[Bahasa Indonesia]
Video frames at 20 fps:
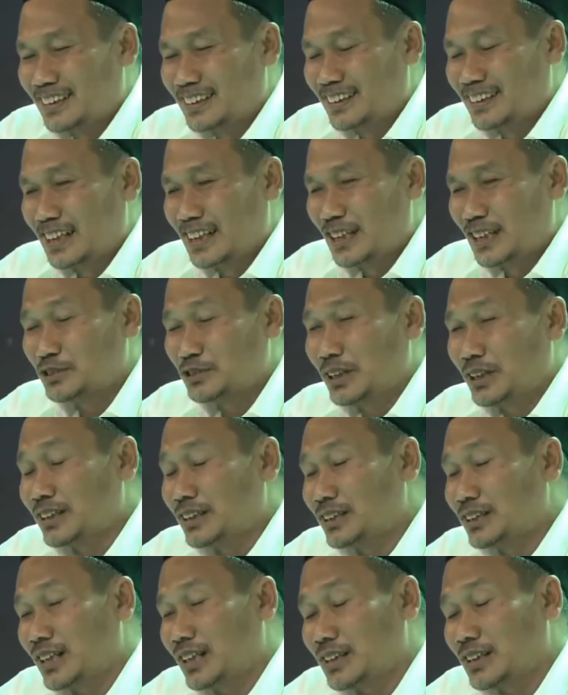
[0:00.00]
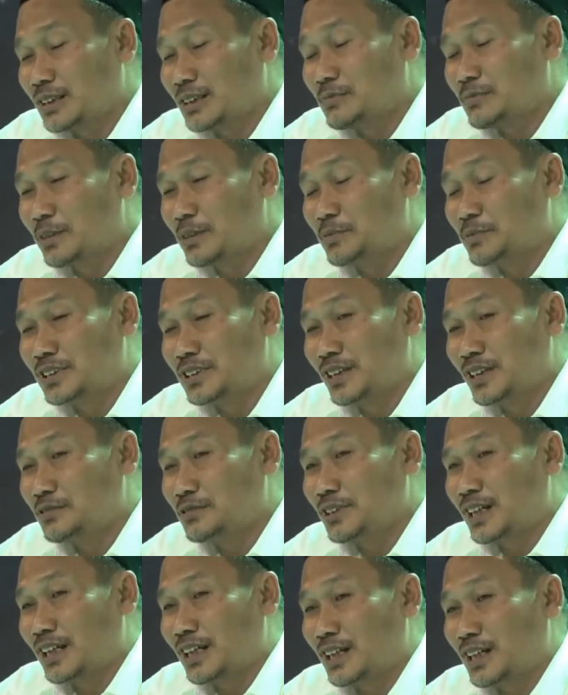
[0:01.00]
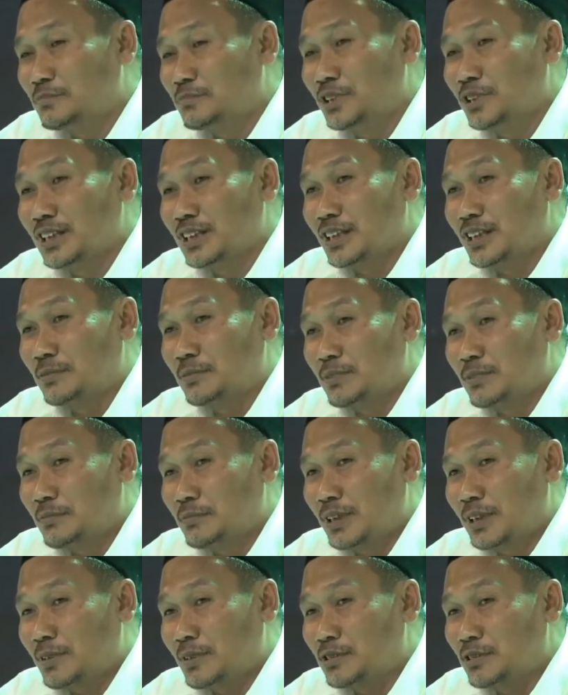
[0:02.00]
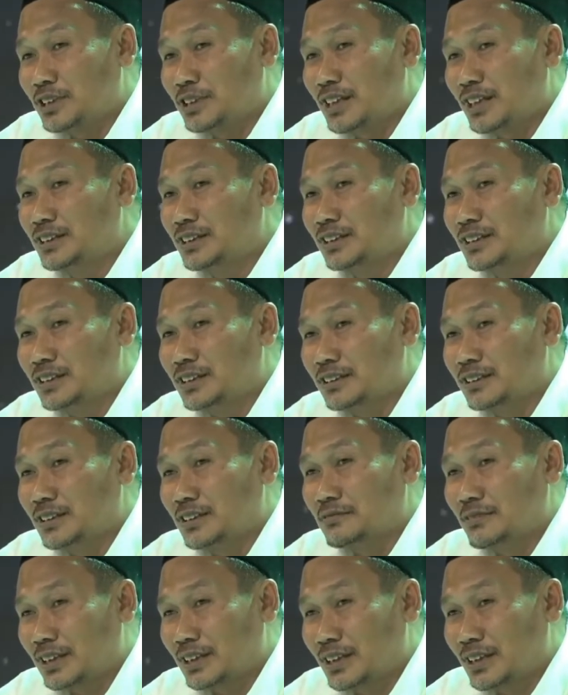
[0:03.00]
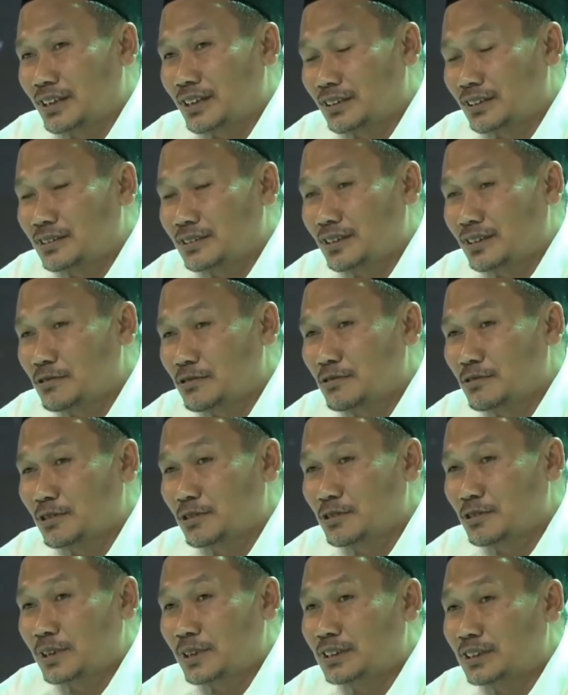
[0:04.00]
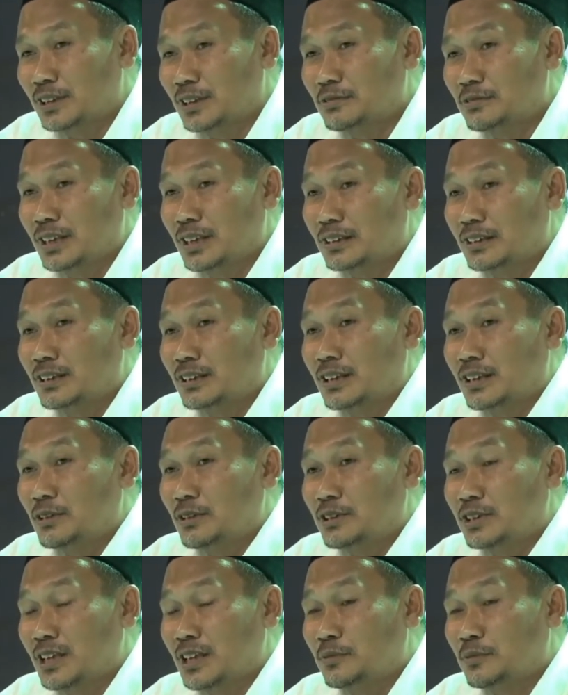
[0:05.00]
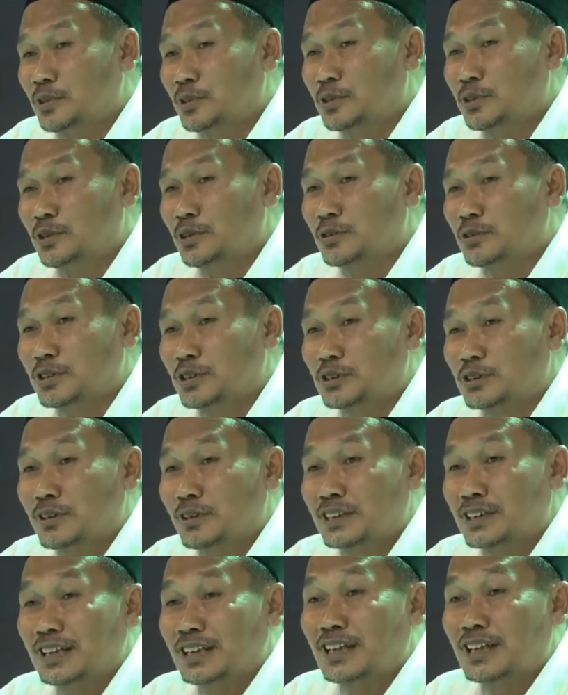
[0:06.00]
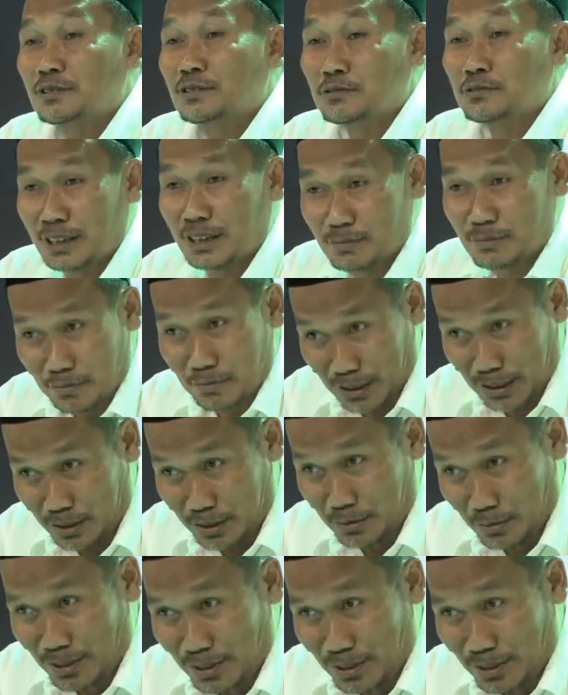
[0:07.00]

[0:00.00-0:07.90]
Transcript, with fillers: nah, soal kita tetap tidak bisa itu ya Alhamdulillah memang manusia didesain wakanan insan jauh lah jadi kalau kita bodoh itu sesuai rencana Tuhan memang itu